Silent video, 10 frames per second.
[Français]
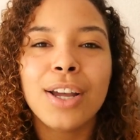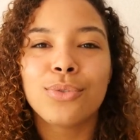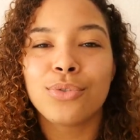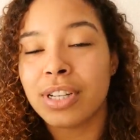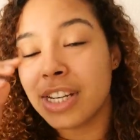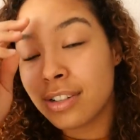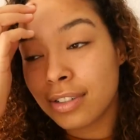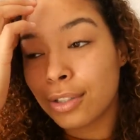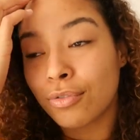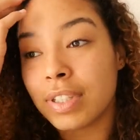Toujours les gens
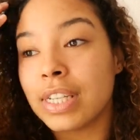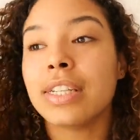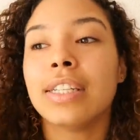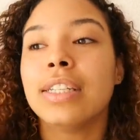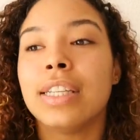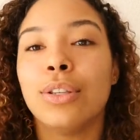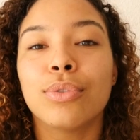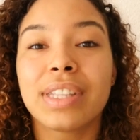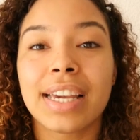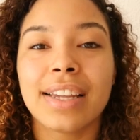qui trouvent des,
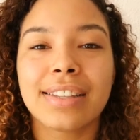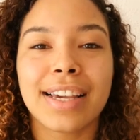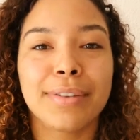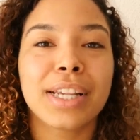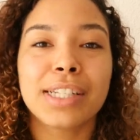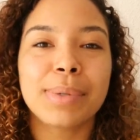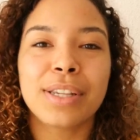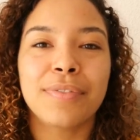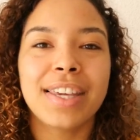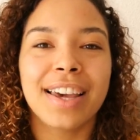noms très, très, très
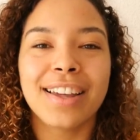spécifiques